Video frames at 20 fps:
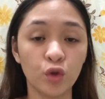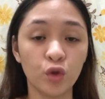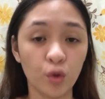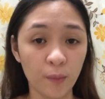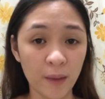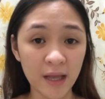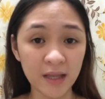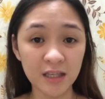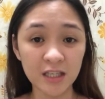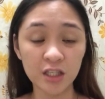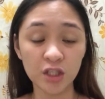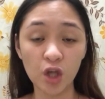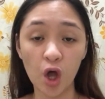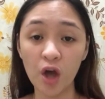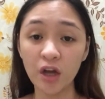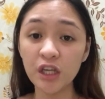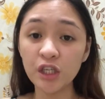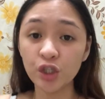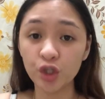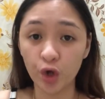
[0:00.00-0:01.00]
To make the
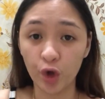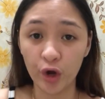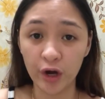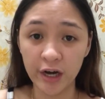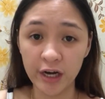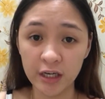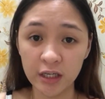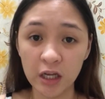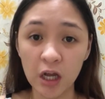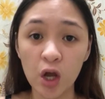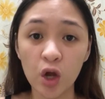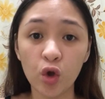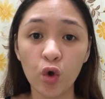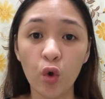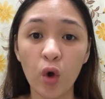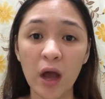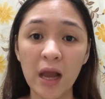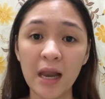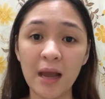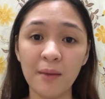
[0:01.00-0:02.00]
story short,
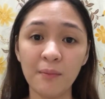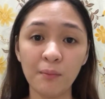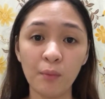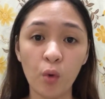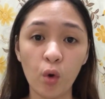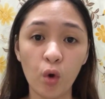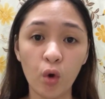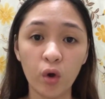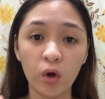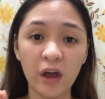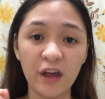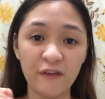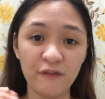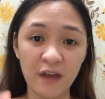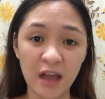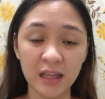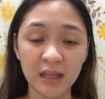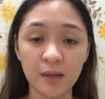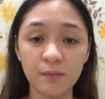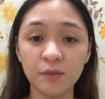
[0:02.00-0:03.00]
kung alam mong
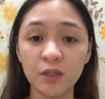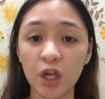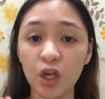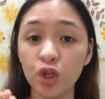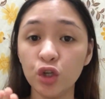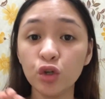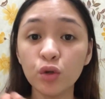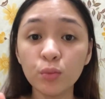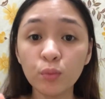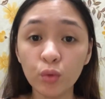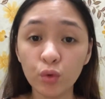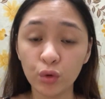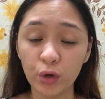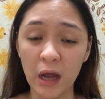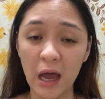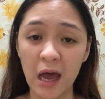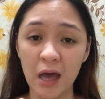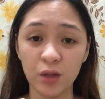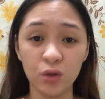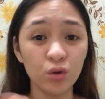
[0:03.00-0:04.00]
effective sa'yo yung
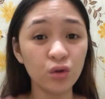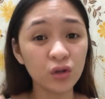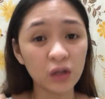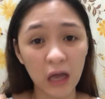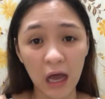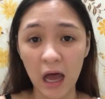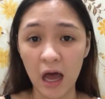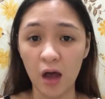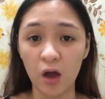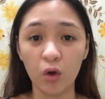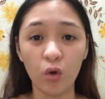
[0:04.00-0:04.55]
mura, dun ka.